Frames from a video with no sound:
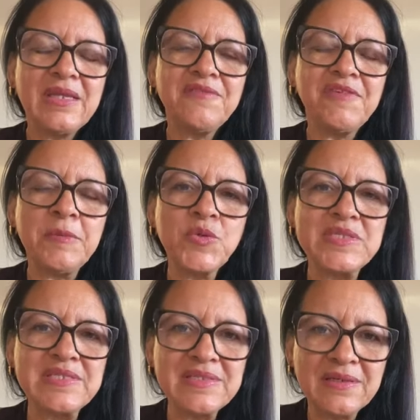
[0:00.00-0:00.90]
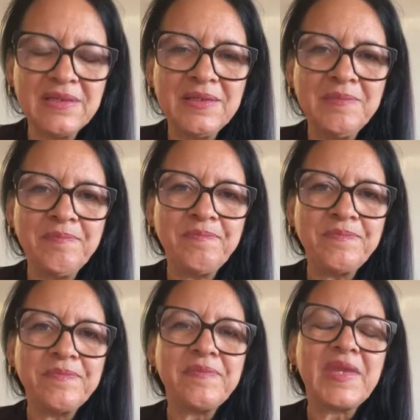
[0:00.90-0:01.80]
Devemos sim
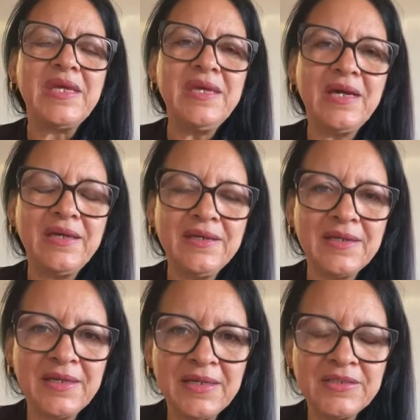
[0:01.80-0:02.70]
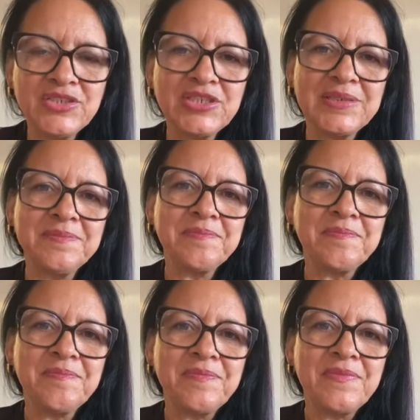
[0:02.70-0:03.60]
ir à igreja.
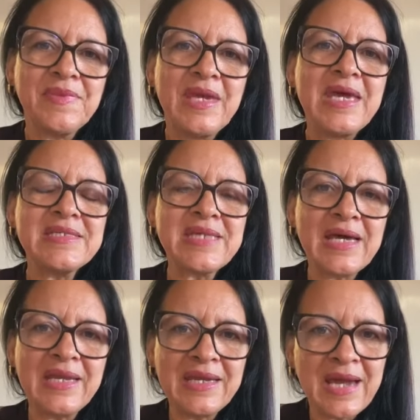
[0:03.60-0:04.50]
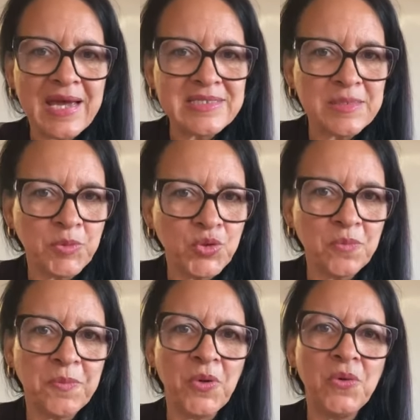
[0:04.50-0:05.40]
Rezar em casa é
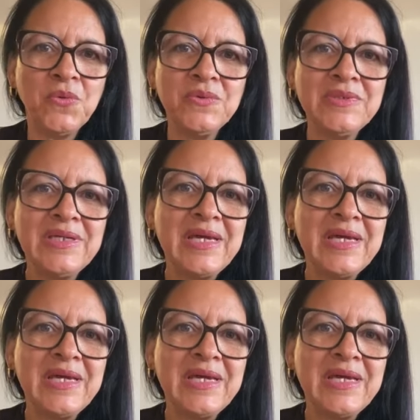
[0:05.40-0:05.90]
muito bom.